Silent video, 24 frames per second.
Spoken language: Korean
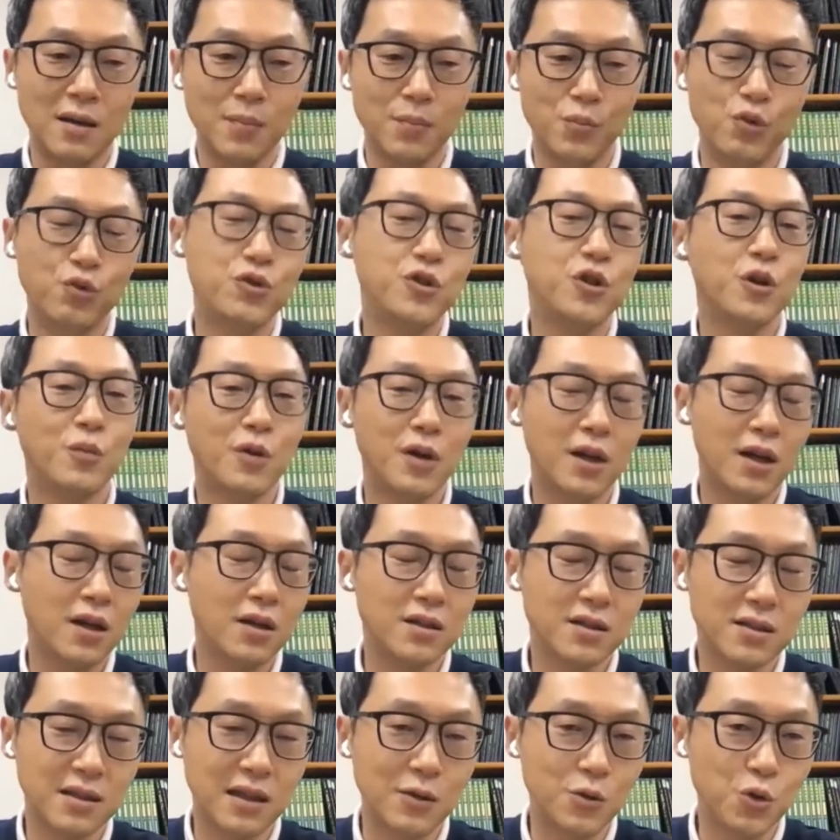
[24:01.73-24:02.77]
뮤지엄을
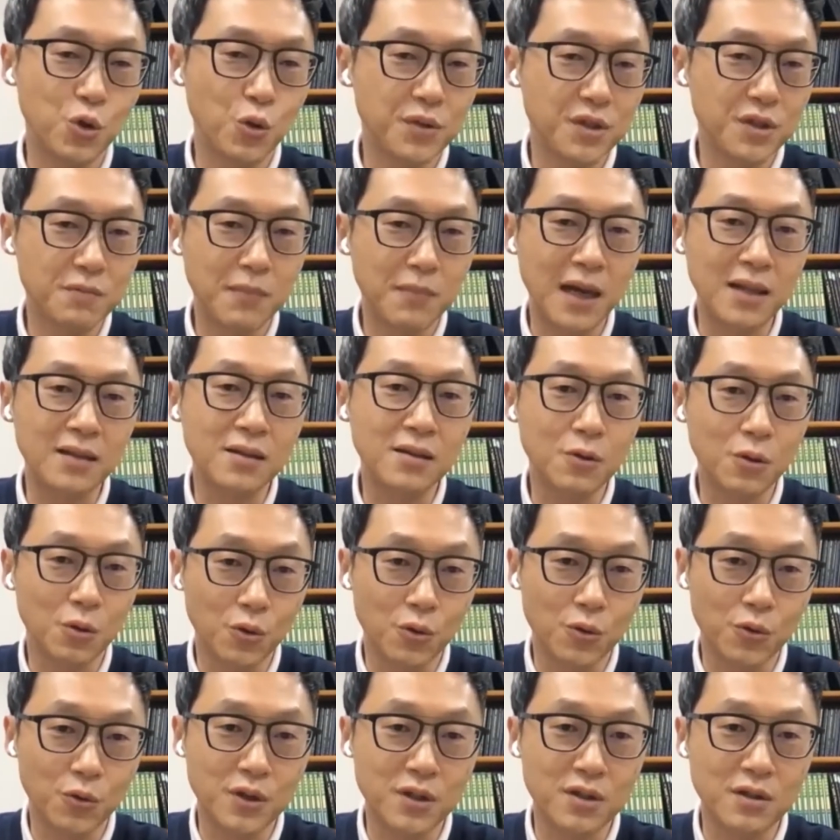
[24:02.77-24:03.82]
하나씩 다 조금씩 만들어
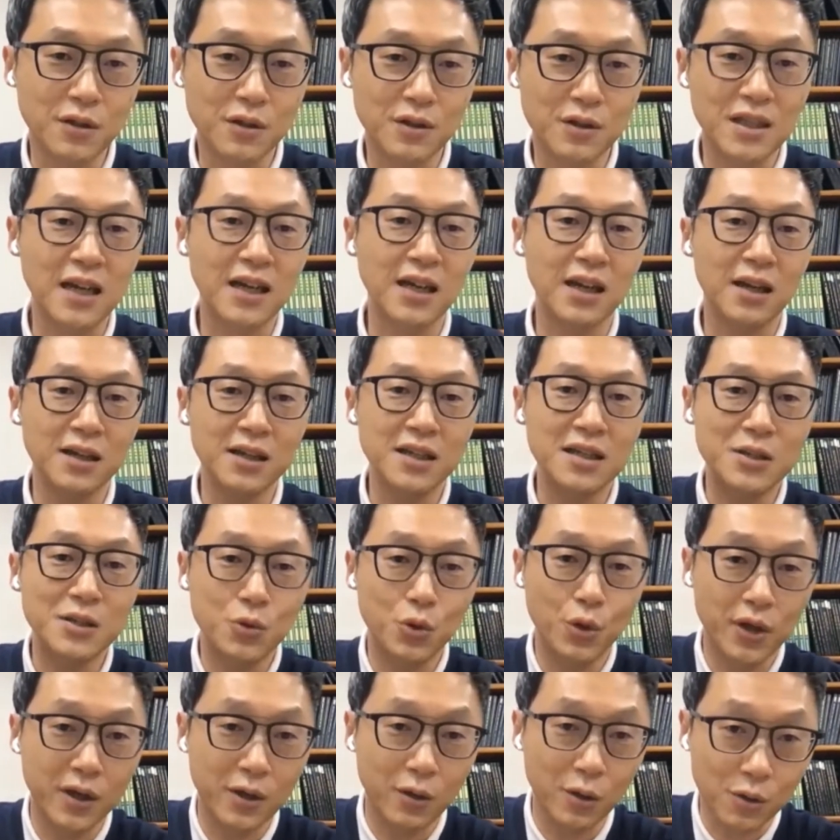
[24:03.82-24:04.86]
놓고 있어요. 자기네
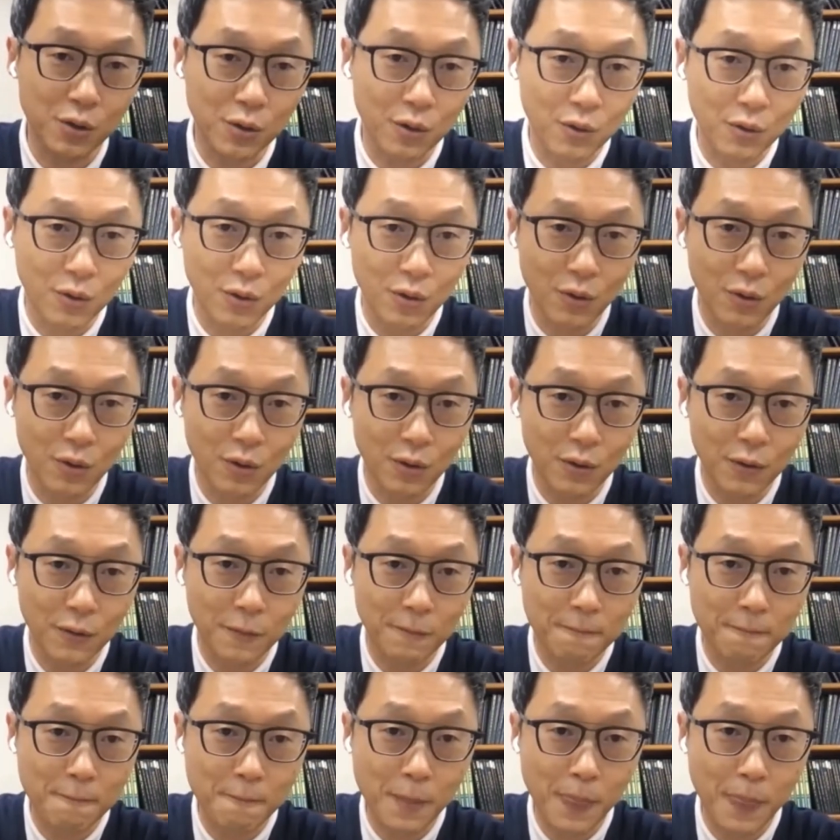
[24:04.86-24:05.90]
히스토리가 어떻고
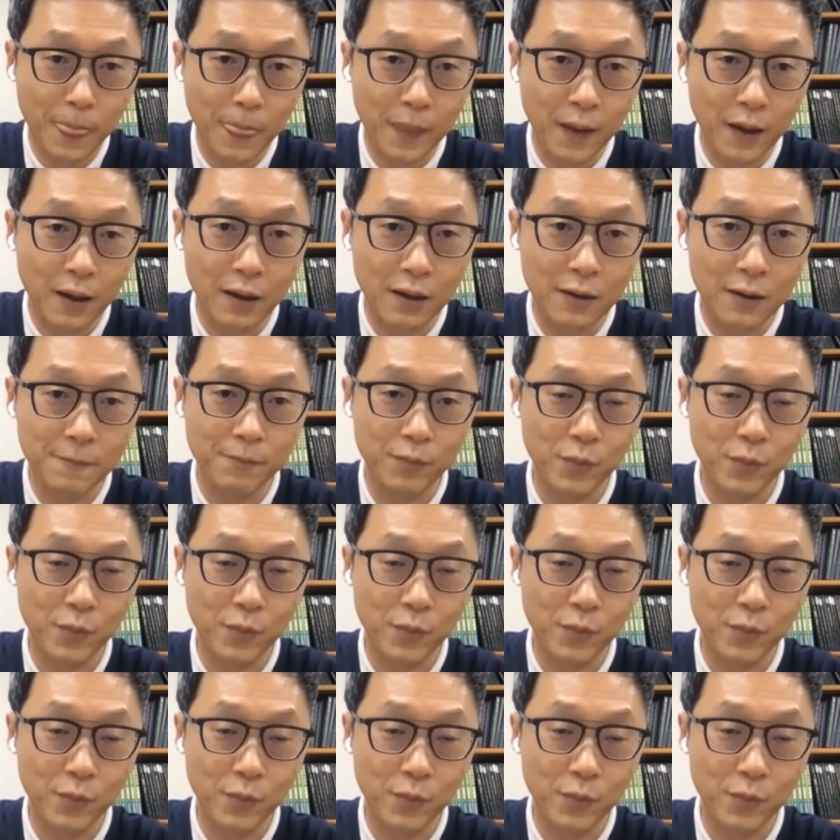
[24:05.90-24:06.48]
네.